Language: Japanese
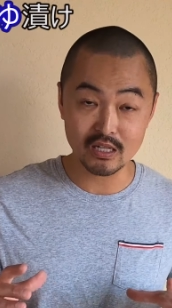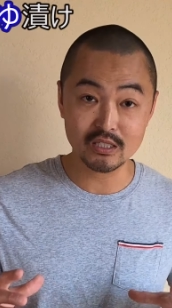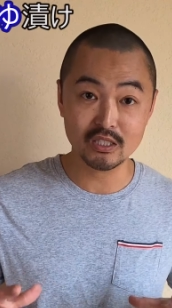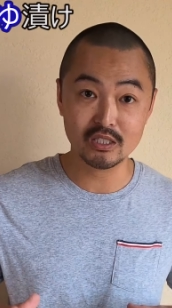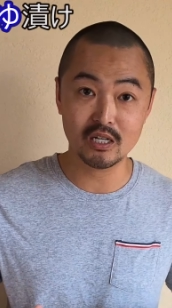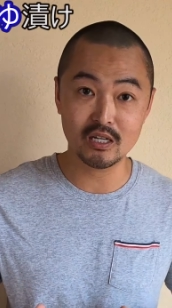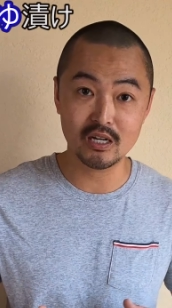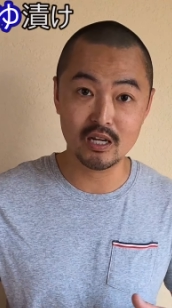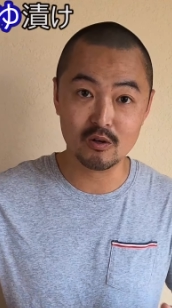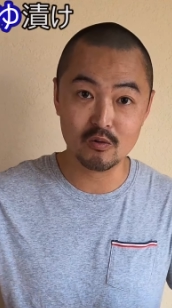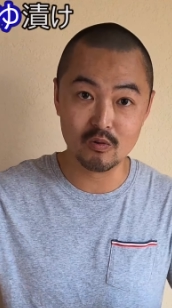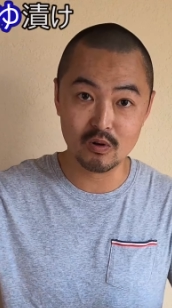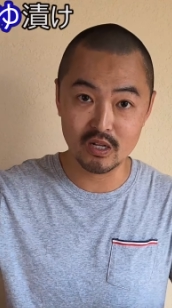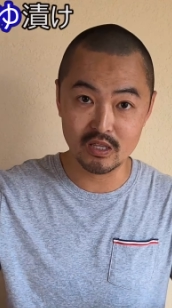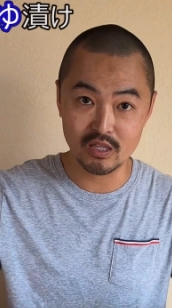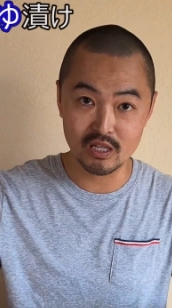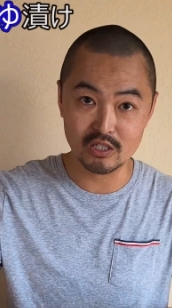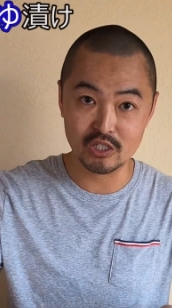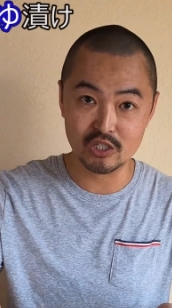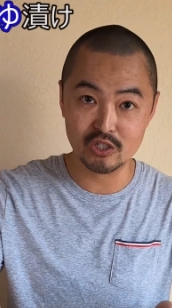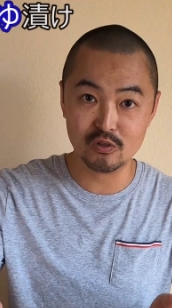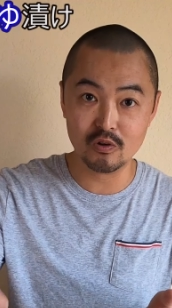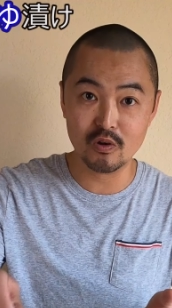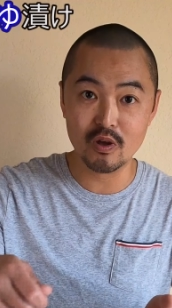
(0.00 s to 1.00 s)
明日ねこれ
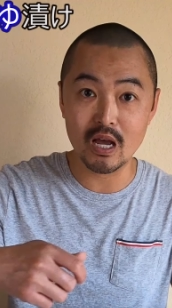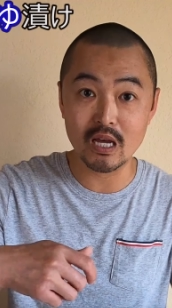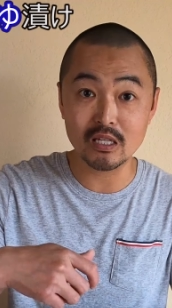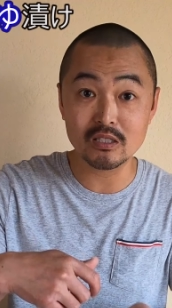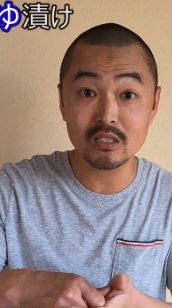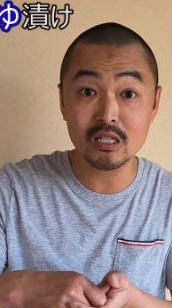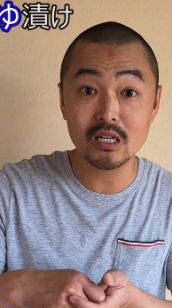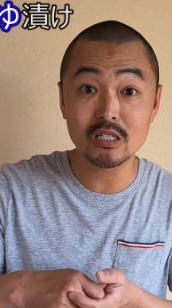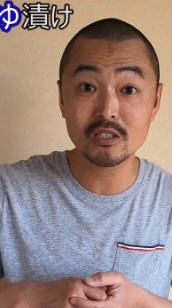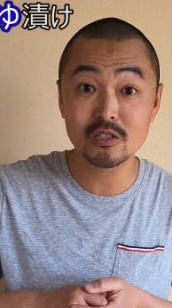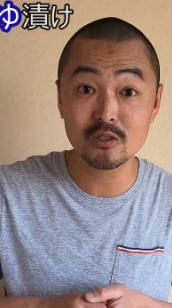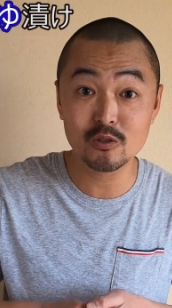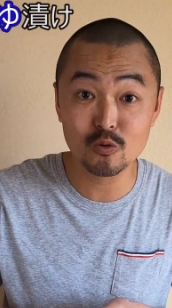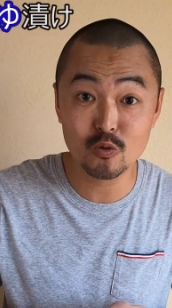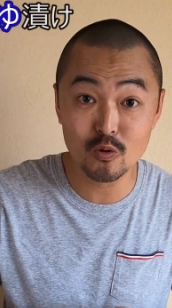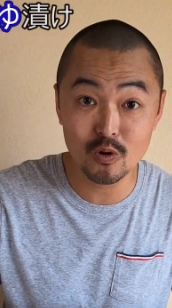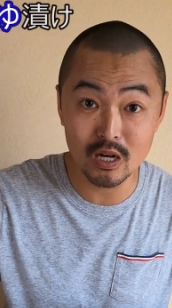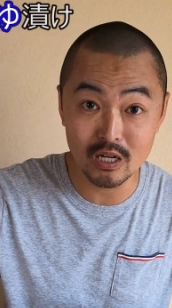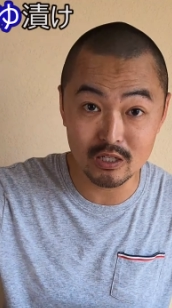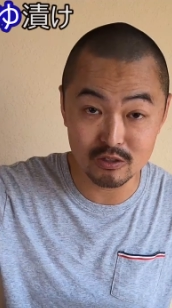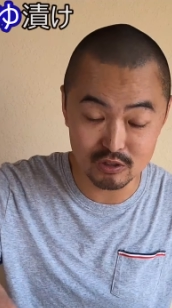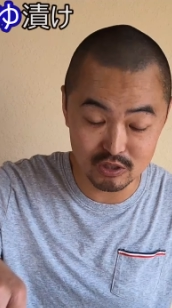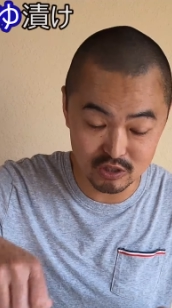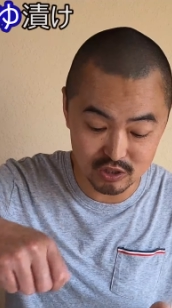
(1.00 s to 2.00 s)
ね白い熱々のご
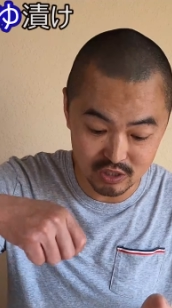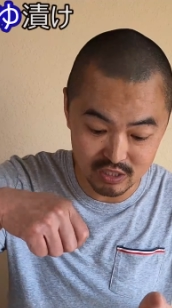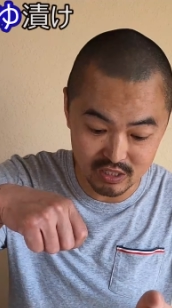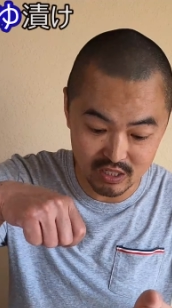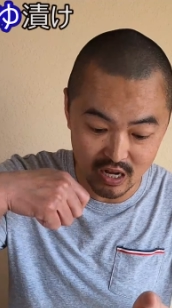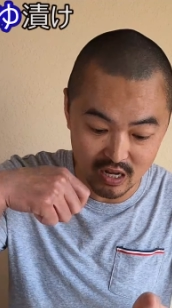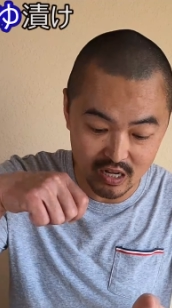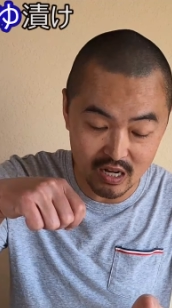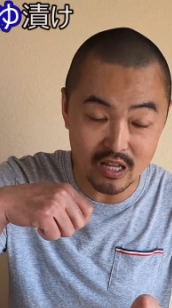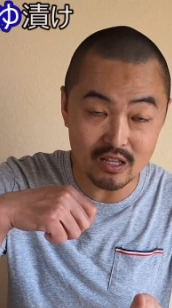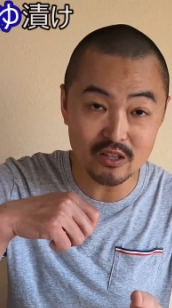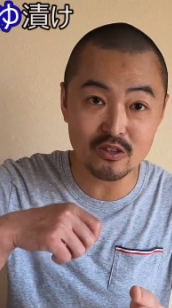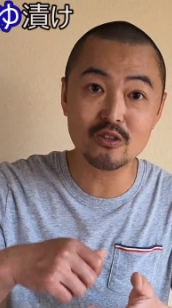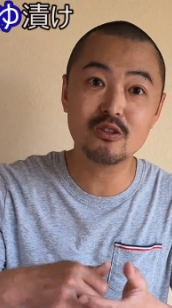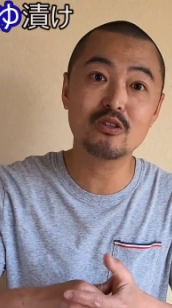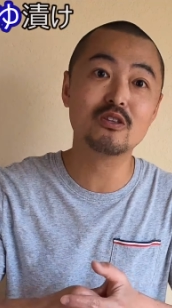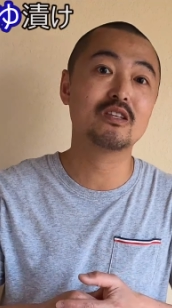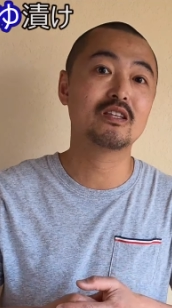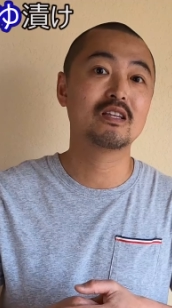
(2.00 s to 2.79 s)
飯と一緒にかか